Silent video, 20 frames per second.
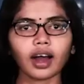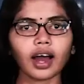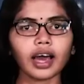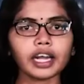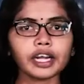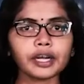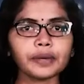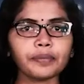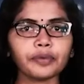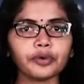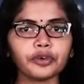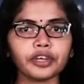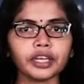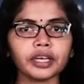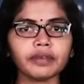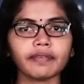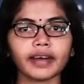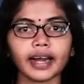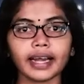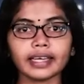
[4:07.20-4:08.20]
காரணம்
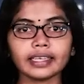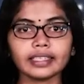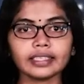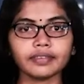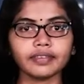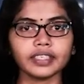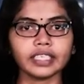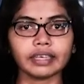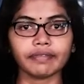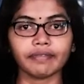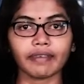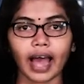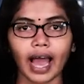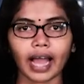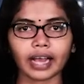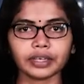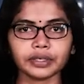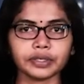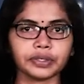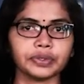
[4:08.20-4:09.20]
புட்டின் வளர்த்துவிட்ட
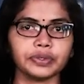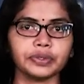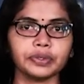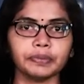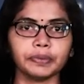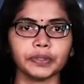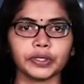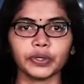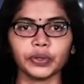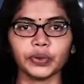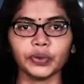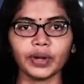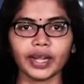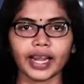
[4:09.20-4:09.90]
வேக்னர் குரூப்புக்கு